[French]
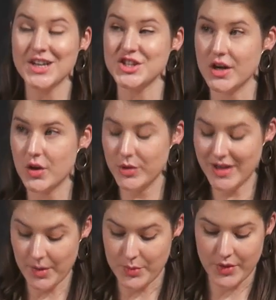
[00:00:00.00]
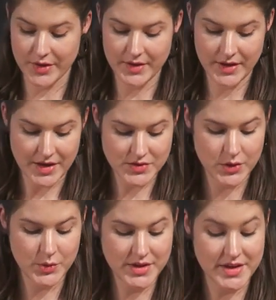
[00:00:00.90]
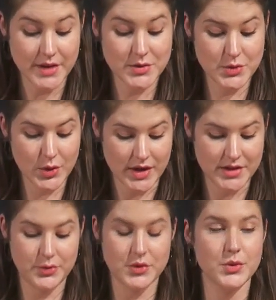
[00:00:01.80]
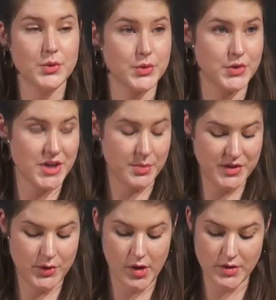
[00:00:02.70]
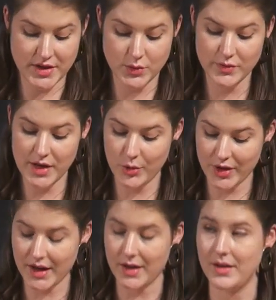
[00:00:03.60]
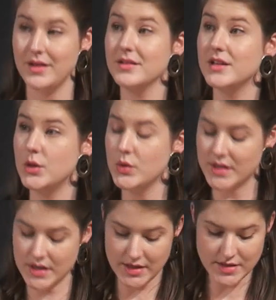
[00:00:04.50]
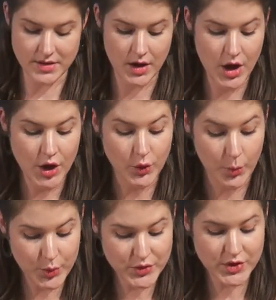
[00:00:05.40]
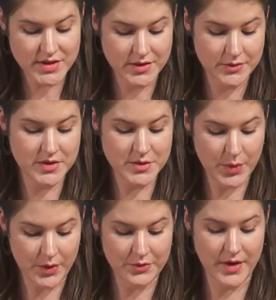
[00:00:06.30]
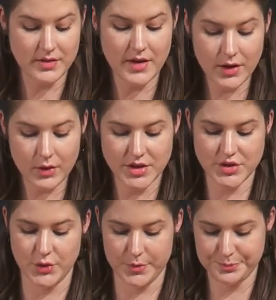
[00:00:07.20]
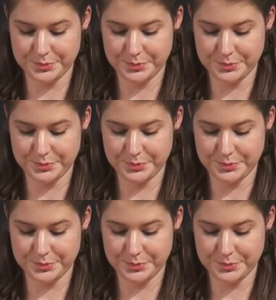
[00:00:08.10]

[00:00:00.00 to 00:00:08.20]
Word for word: Giacomo della Porta est celui qui assure la diffusion de ce chapiteau ionique nouvellement créé, qu'il utilise dans plusieurs édifices profanes et religieux.